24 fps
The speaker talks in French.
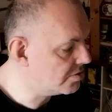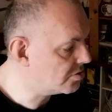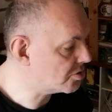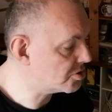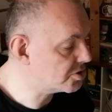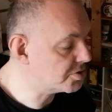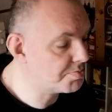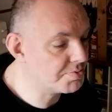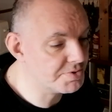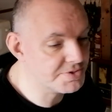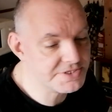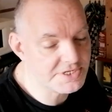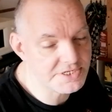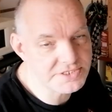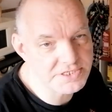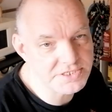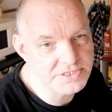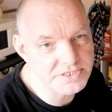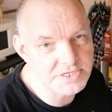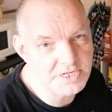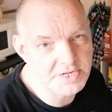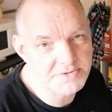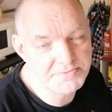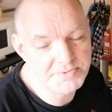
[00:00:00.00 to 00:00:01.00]
Donc c'est pour ça,
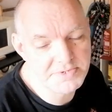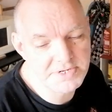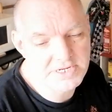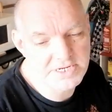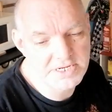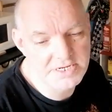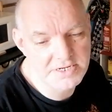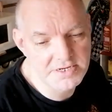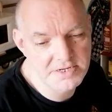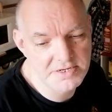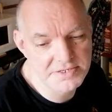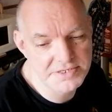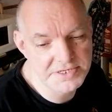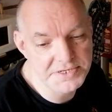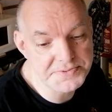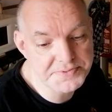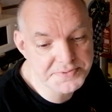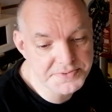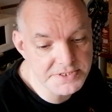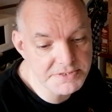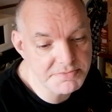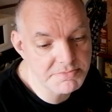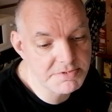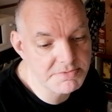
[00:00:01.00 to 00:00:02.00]
Cécile, elle voulait des
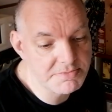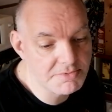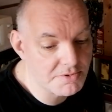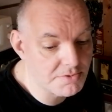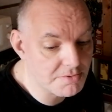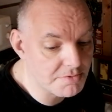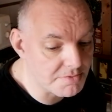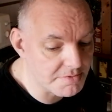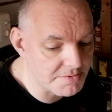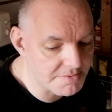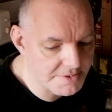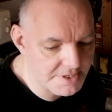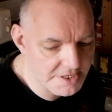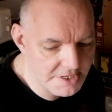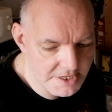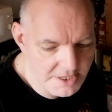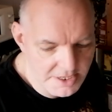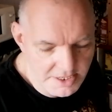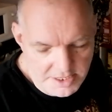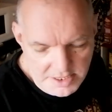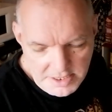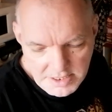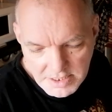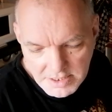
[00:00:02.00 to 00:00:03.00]
frites, mais bon,
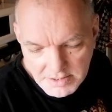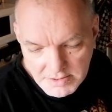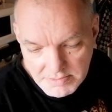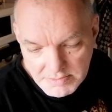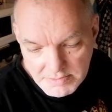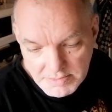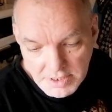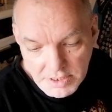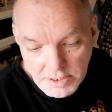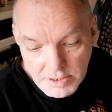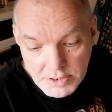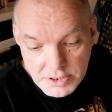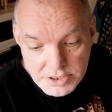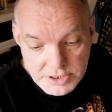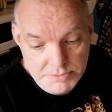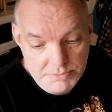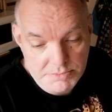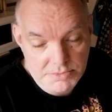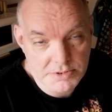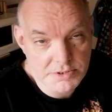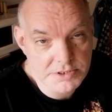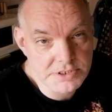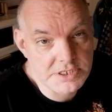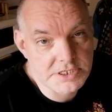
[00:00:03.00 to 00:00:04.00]

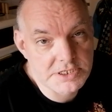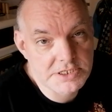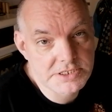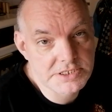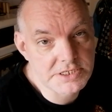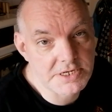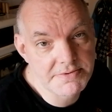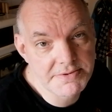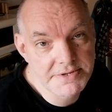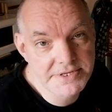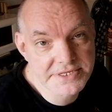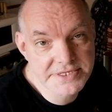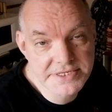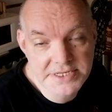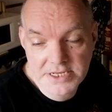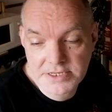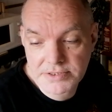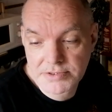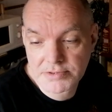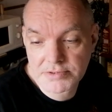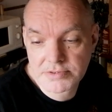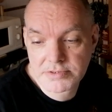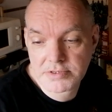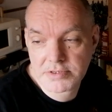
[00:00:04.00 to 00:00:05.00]
malheureusement, j'avais que
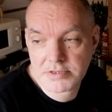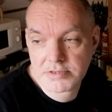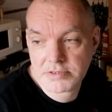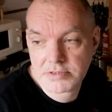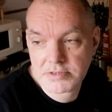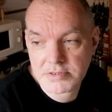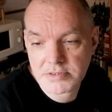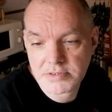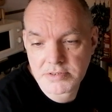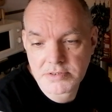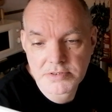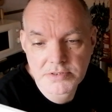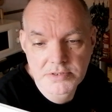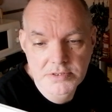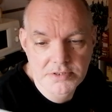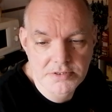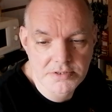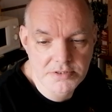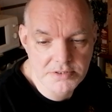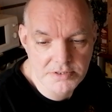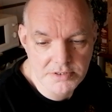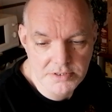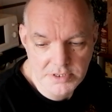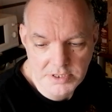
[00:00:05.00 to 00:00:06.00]
ça. Donc
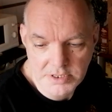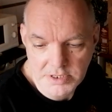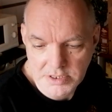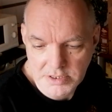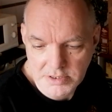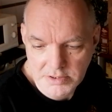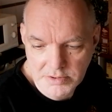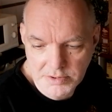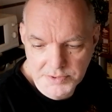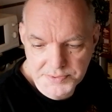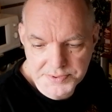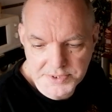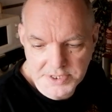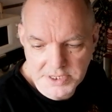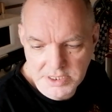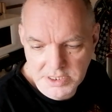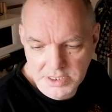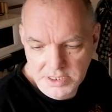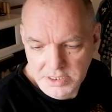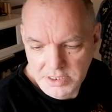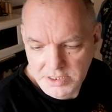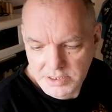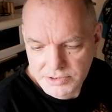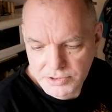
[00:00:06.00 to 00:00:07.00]
on
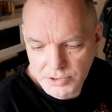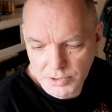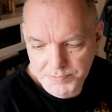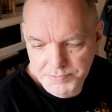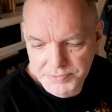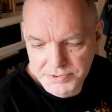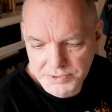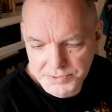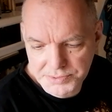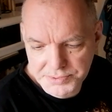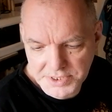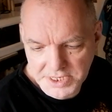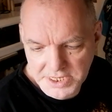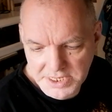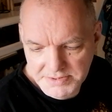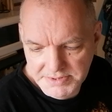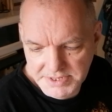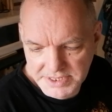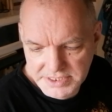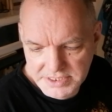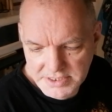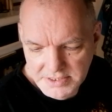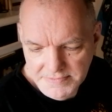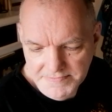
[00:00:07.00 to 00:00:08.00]
fera, tant pis, on fera
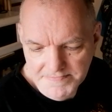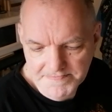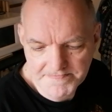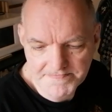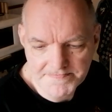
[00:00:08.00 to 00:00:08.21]
avec.